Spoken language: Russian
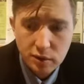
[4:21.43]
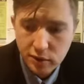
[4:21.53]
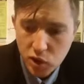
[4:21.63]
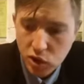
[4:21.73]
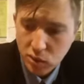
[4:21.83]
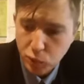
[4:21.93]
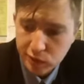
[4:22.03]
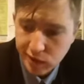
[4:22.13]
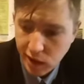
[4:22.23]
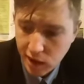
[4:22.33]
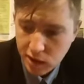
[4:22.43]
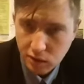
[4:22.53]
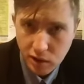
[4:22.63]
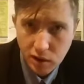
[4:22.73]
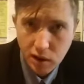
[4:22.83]
значит и после
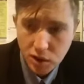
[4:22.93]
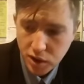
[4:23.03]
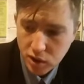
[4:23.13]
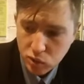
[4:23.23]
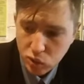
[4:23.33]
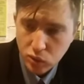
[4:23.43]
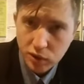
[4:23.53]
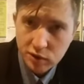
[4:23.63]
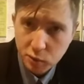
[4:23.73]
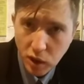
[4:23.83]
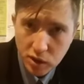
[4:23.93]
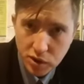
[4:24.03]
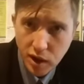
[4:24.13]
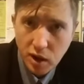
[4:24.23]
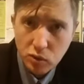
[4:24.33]
этого – я иду и
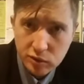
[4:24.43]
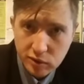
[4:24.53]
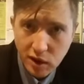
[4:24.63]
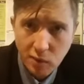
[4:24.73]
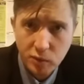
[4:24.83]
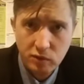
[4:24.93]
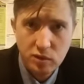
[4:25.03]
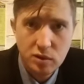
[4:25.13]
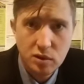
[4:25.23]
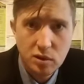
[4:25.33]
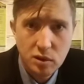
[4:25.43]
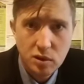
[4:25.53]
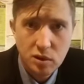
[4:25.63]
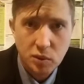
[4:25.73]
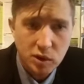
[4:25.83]
исполняю заповеди,
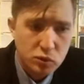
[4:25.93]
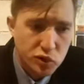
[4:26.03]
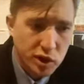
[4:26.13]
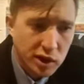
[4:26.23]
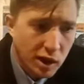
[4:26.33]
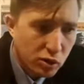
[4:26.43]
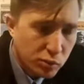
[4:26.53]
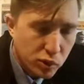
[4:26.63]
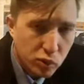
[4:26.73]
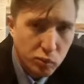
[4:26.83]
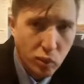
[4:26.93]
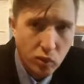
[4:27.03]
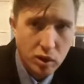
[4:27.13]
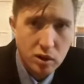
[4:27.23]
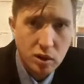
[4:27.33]
потому что я люблю
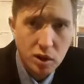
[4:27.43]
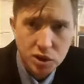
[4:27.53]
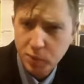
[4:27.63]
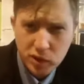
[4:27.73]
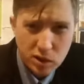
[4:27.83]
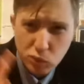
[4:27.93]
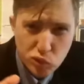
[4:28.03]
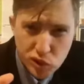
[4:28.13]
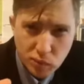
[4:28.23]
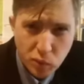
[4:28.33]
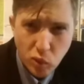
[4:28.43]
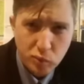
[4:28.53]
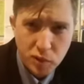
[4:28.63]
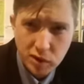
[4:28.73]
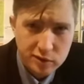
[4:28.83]
Бога. Не потому что
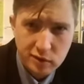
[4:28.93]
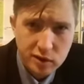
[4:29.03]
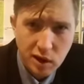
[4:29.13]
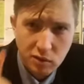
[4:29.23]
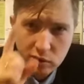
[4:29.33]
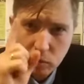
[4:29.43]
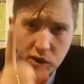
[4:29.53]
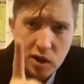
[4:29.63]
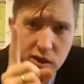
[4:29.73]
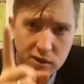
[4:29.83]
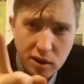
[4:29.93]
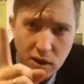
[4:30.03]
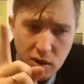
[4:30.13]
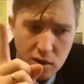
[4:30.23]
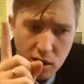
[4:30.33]
Бог меня заставил. Смотрите, это,
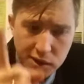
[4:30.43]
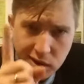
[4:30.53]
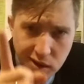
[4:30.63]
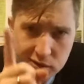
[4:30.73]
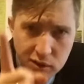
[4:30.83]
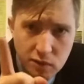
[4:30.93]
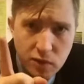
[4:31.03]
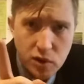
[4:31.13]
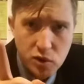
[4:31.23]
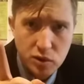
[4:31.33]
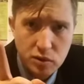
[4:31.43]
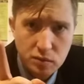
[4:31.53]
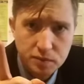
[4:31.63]
это разные вещи.